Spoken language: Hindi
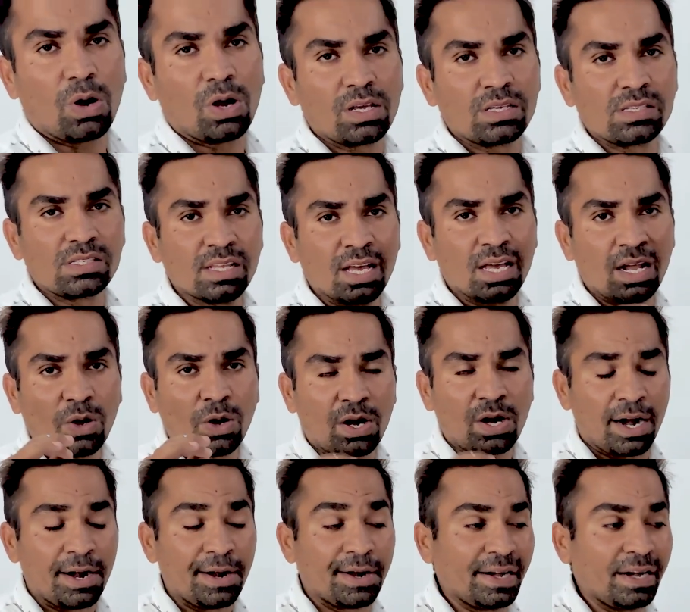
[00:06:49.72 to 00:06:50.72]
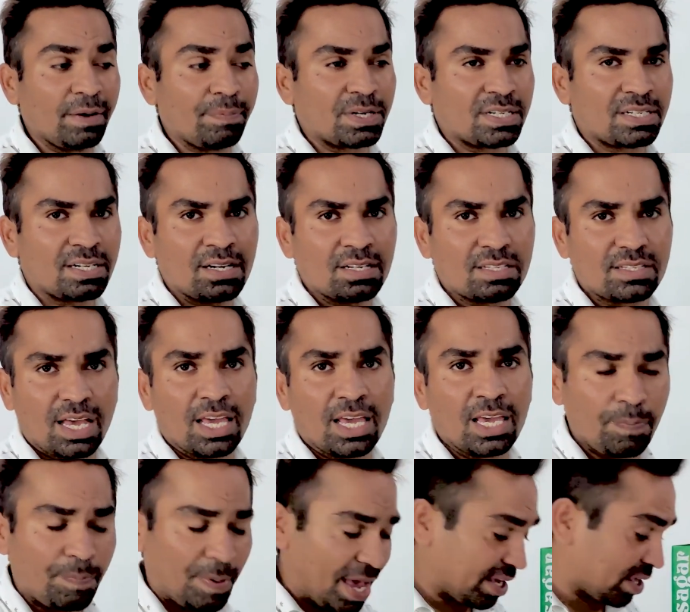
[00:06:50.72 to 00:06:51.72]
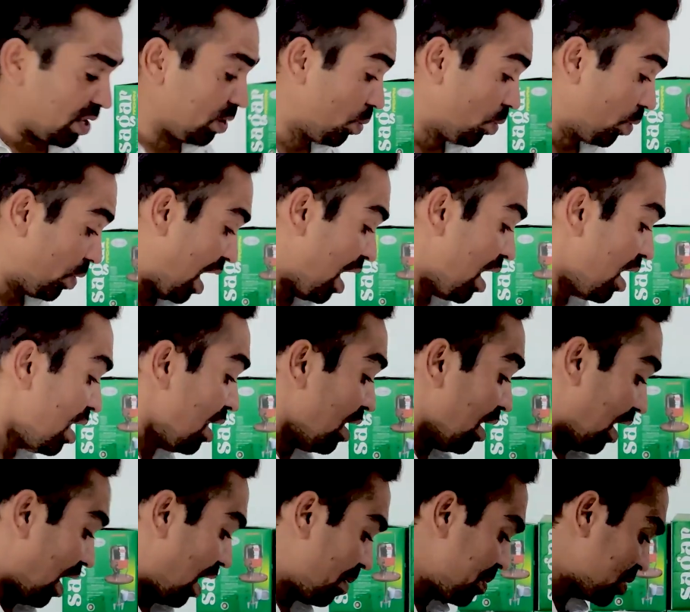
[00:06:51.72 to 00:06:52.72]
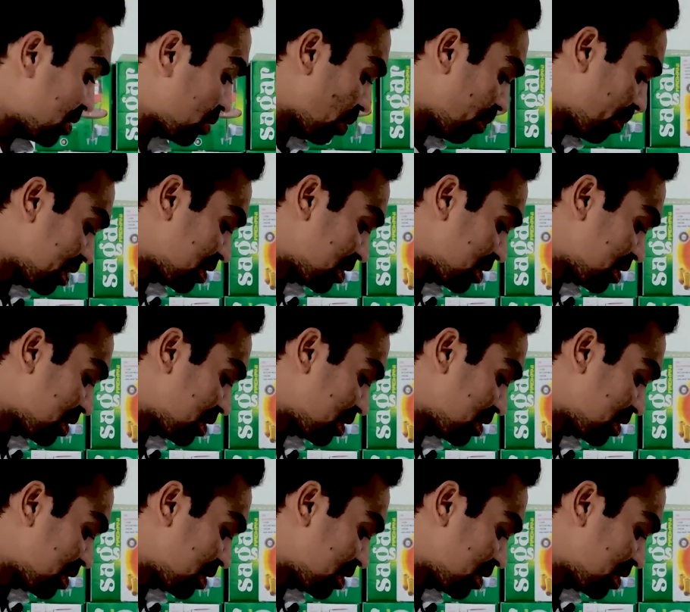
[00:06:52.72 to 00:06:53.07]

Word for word: ऑरिजिनल और हंड्रेड परसेंट सही पैकिंग होगा अब इसको